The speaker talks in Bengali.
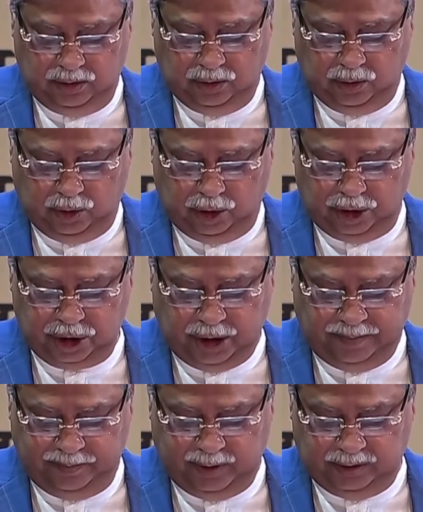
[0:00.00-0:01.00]
ও
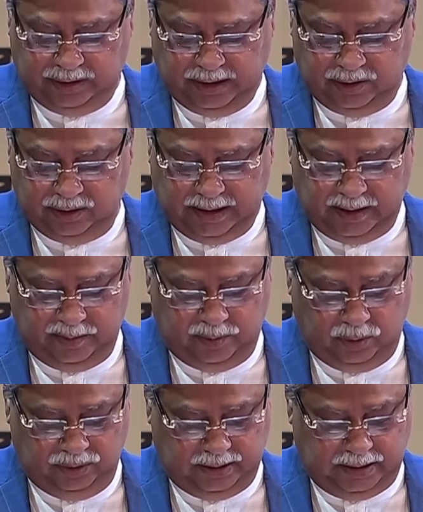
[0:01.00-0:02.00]
অসাম্প্রদায়িকতায়
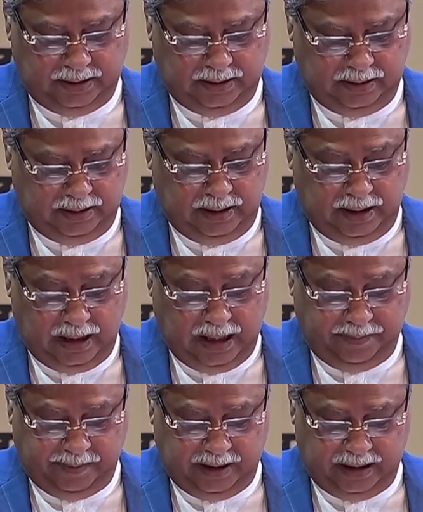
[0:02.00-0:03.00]
বোধকে
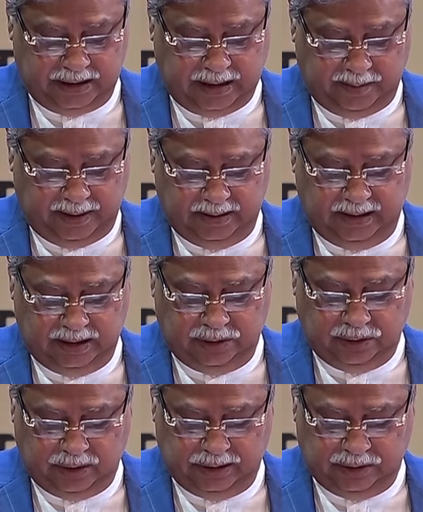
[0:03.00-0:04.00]
আপনারা সামাজিক
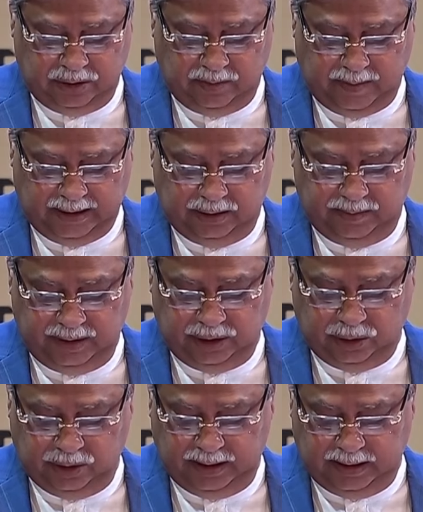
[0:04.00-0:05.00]
যোগাযোগ মাধ্যমে
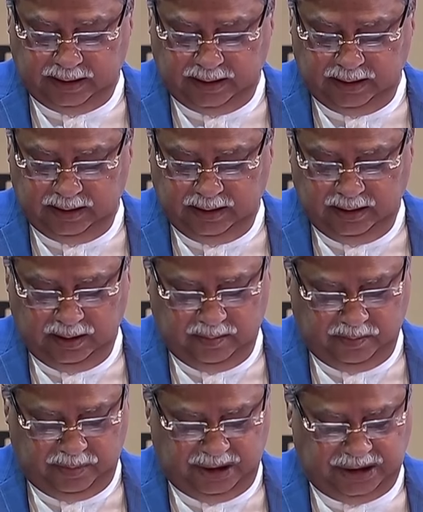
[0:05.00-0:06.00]
ছড়িয়ে দিন
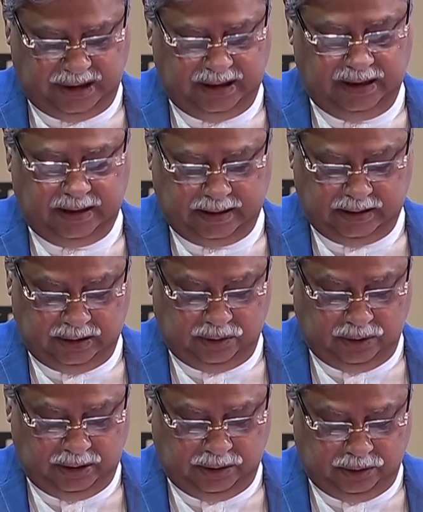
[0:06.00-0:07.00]
বিশ্বের কাছে
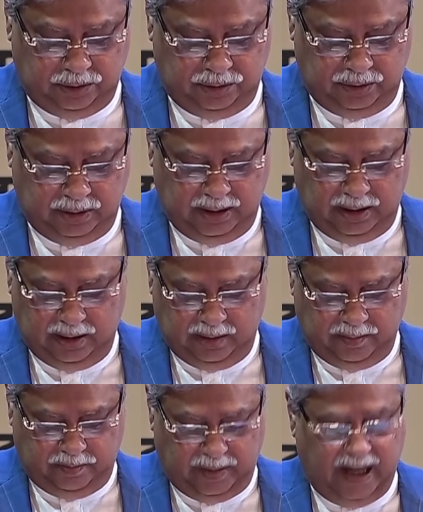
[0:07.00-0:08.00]
তুলে ধরুন
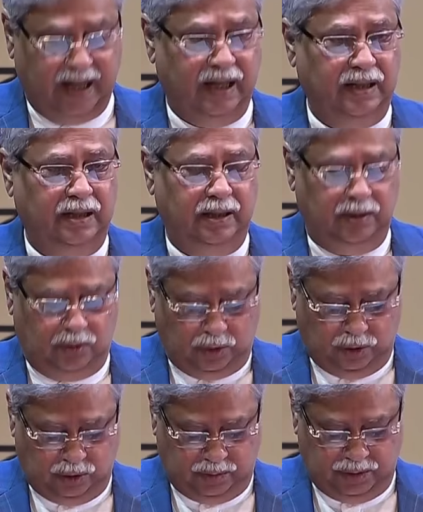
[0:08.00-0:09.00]
বাঙালির
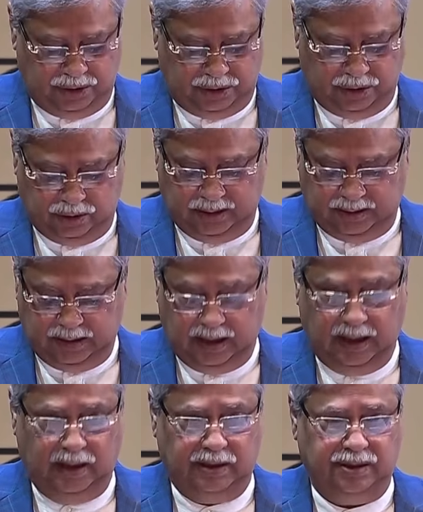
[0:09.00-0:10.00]
গৌরবোজ্জ্বল
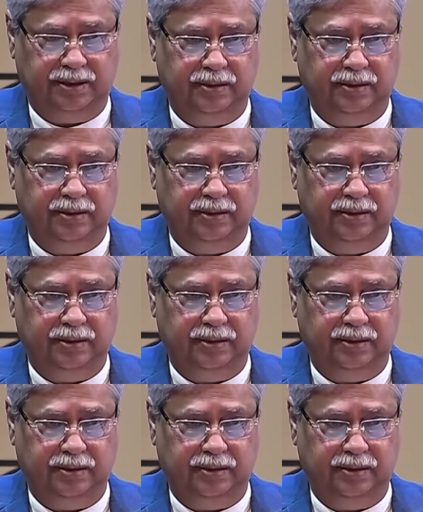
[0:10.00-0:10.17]
ইতিহাস